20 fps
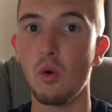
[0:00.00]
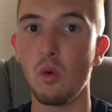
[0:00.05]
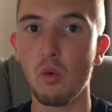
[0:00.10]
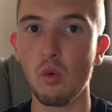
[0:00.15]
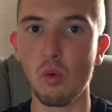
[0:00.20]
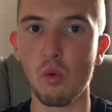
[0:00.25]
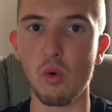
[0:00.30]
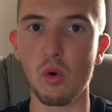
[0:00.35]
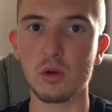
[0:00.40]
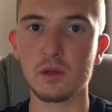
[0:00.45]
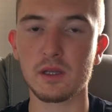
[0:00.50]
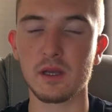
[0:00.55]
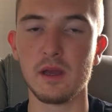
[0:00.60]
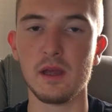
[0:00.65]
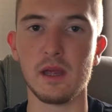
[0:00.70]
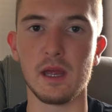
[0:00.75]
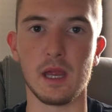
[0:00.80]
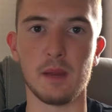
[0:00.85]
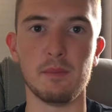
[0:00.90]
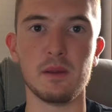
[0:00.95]
ou autre,
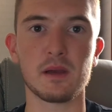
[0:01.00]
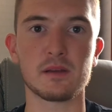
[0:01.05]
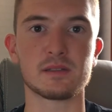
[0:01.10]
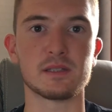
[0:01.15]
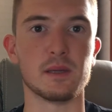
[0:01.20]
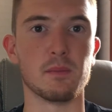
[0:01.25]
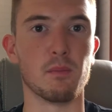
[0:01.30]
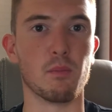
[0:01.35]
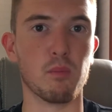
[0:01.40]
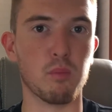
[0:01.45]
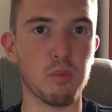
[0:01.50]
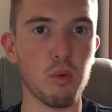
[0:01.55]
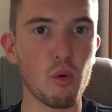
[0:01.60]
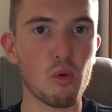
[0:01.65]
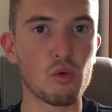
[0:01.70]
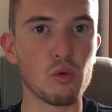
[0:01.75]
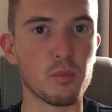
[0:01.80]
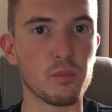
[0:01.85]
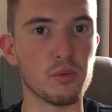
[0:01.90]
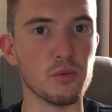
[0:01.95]
eh bien c'est
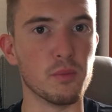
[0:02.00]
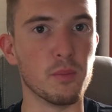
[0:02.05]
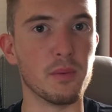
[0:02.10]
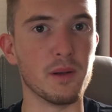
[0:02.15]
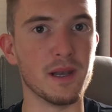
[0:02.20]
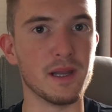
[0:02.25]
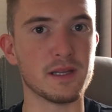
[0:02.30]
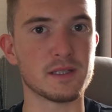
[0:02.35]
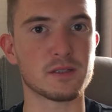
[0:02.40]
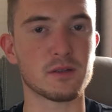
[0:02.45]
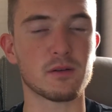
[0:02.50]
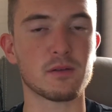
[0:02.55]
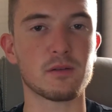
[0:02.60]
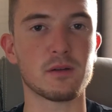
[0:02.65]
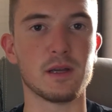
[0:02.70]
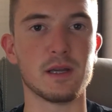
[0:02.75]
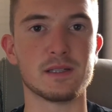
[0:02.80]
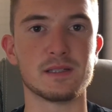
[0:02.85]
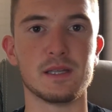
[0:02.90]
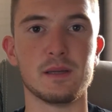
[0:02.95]
beaucoup plus plaisant
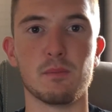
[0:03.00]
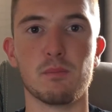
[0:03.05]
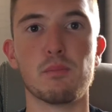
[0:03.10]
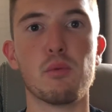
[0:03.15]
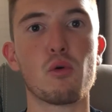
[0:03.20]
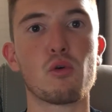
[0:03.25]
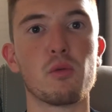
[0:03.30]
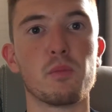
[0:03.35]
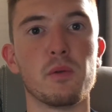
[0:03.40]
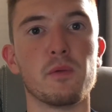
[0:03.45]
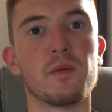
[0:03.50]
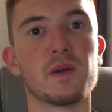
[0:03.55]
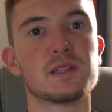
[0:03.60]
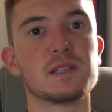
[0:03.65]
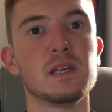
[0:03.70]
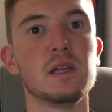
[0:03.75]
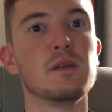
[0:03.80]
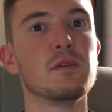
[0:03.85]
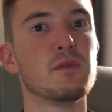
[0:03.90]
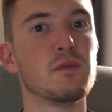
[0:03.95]
et c'est beaucoup plus
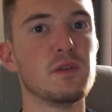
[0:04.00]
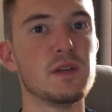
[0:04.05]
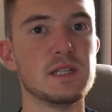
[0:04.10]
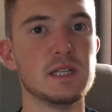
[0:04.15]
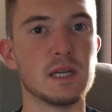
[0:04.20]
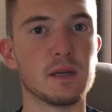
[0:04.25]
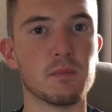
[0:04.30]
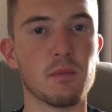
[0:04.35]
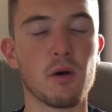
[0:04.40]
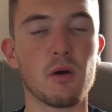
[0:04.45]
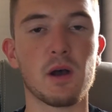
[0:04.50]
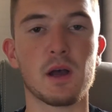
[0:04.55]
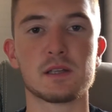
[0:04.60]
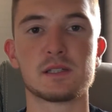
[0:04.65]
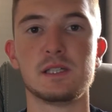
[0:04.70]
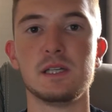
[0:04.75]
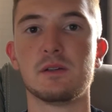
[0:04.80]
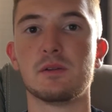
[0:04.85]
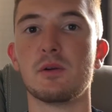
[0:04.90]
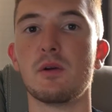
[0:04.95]
facile physiquement
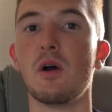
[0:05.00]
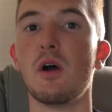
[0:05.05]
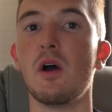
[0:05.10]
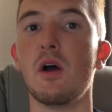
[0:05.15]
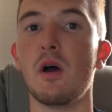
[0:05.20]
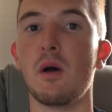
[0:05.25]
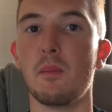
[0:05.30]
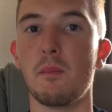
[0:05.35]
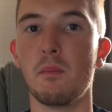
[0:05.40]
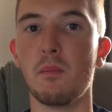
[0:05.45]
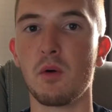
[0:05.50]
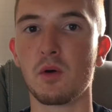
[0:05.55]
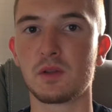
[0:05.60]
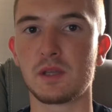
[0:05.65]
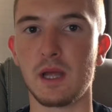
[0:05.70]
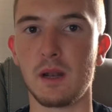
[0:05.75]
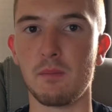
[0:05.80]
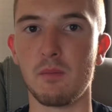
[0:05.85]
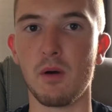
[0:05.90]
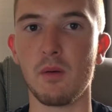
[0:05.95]
ainsi que
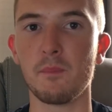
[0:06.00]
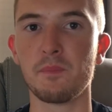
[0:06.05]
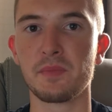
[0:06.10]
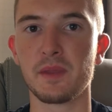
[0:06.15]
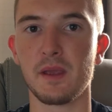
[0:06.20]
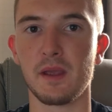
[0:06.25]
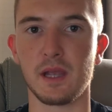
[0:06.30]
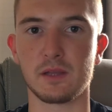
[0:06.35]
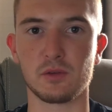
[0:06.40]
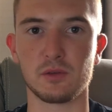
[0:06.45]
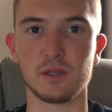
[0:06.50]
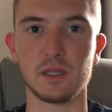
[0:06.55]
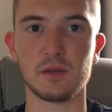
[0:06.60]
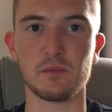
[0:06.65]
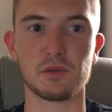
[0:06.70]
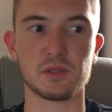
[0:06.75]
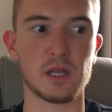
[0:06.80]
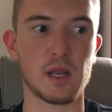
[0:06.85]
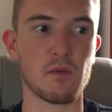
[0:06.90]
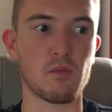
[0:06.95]
mentalement, étant donné
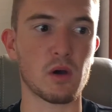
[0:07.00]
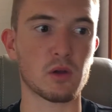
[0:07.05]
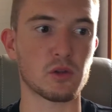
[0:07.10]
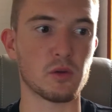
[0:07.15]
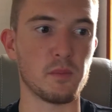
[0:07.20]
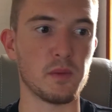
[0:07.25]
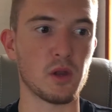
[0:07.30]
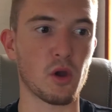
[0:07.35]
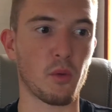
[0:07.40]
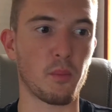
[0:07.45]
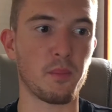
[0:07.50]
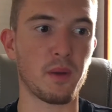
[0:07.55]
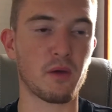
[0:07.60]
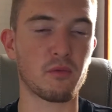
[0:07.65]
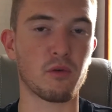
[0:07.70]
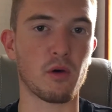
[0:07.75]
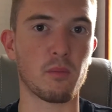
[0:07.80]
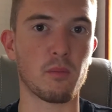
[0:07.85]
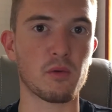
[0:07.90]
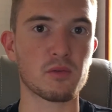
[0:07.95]
que vous allez avoir de meilleures
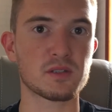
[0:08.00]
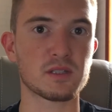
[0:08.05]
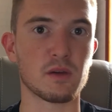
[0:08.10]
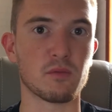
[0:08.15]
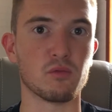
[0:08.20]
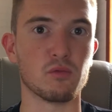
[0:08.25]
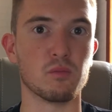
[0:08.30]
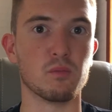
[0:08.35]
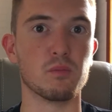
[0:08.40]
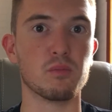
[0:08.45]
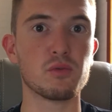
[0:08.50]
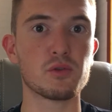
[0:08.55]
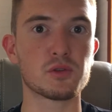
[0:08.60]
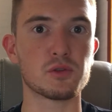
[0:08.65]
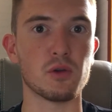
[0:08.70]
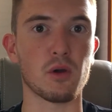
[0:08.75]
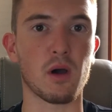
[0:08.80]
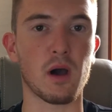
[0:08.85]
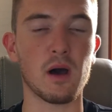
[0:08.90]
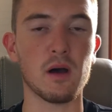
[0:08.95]
performances, ça vous
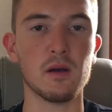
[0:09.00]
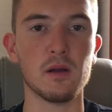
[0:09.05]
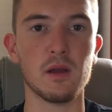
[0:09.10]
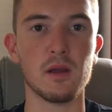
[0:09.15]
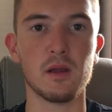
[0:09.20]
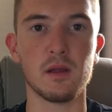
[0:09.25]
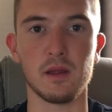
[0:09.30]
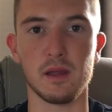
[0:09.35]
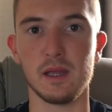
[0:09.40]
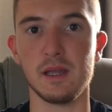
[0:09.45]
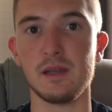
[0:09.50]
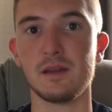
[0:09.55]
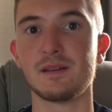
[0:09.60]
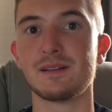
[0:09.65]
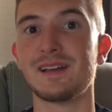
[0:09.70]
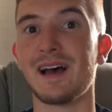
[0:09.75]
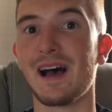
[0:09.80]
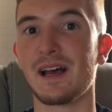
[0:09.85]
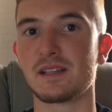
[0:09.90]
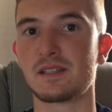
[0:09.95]
boostera et
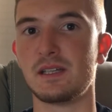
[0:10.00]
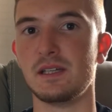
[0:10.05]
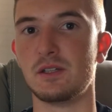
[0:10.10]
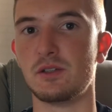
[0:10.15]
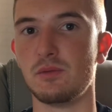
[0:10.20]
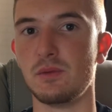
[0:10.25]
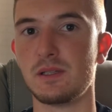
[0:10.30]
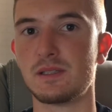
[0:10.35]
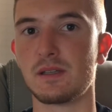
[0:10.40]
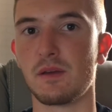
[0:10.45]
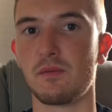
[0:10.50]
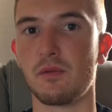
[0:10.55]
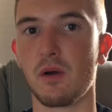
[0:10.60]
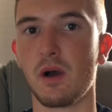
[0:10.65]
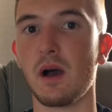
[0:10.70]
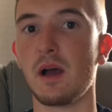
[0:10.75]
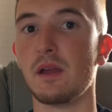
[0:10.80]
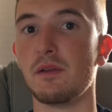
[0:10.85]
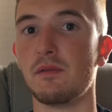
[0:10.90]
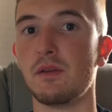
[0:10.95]
ainsi de suite, ça
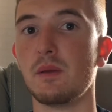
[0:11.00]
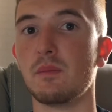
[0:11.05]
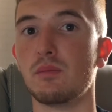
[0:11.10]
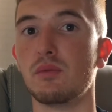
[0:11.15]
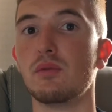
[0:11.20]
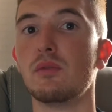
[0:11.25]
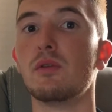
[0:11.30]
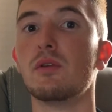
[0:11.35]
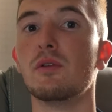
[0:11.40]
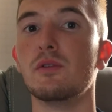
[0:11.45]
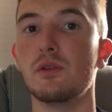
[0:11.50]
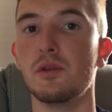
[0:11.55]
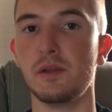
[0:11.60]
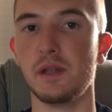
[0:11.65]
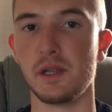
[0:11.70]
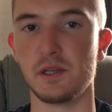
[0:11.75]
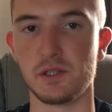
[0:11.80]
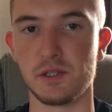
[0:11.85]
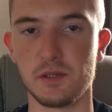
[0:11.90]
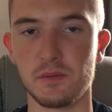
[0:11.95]
fera effet boule de
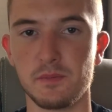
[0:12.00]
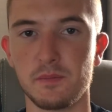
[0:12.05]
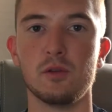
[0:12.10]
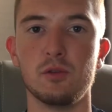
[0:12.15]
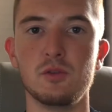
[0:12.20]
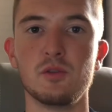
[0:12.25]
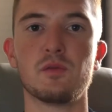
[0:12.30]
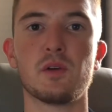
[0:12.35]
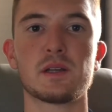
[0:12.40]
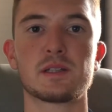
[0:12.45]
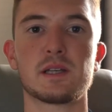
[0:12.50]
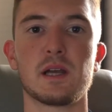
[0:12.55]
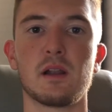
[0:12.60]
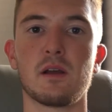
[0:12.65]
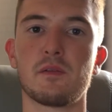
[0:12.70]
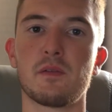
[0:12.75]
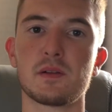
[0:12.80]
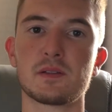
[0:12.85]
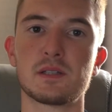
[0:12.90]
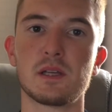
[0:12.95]
neige. Nous voici à
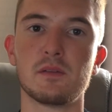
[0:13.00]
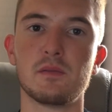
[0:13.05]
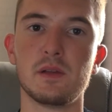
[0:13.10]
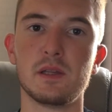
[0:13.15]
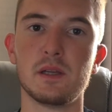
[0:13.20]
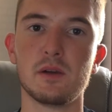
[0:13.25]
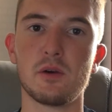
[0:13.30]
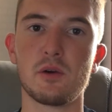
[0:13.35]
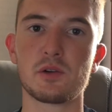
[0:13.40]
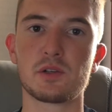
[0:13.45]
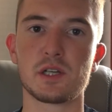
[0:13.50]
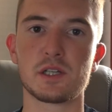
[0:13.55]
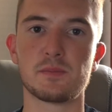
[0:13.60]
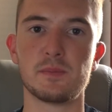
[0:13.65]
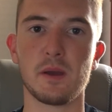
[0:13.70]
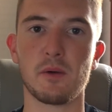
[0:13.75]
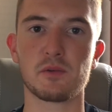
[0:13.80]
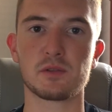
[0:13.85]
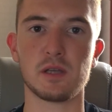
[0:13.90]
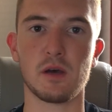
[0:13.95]
la fin de cette vidéo,
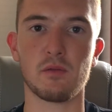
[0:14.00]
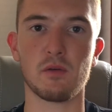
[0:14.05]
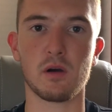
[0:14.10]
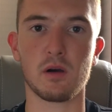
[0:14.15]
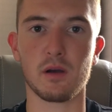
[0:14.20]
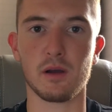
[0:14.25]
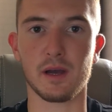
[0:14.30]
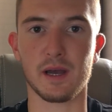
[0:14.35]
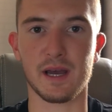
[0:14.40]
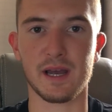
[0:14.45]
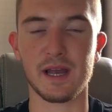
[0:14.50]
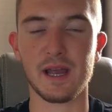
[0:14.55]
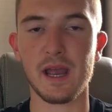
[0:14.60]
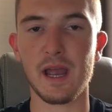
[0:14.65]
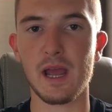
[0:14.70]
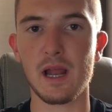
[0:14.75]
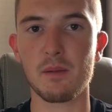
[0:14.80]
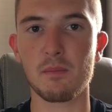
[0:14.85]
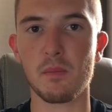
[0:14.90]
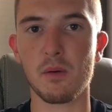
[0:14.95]
j'espère vous avoir
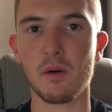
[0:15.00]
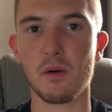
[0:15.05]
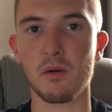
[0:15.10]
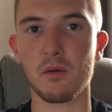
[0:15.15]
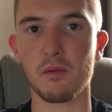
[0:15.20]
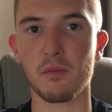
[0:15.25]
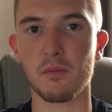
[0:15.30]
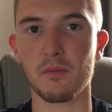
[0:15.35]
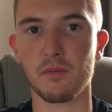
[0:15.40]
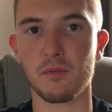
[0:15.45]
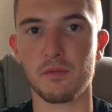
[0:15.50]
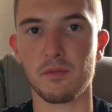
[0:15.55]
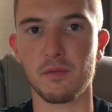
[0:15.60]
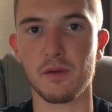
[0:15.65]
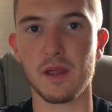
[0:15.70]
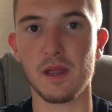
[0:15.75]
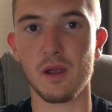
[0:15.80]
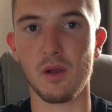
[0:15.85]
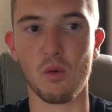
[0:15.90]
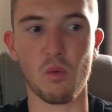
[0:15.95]
réellement
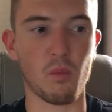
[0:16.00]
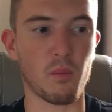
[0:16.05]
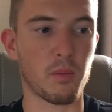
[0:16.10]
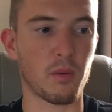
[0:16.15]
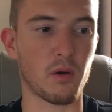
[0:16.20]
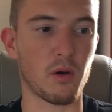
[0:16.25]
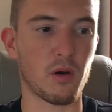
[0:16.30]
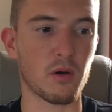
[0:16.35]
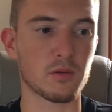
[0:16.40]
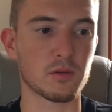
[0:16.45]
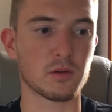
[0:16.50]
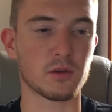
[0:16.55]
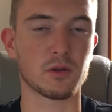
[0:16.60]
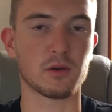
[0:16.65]
fait comprendre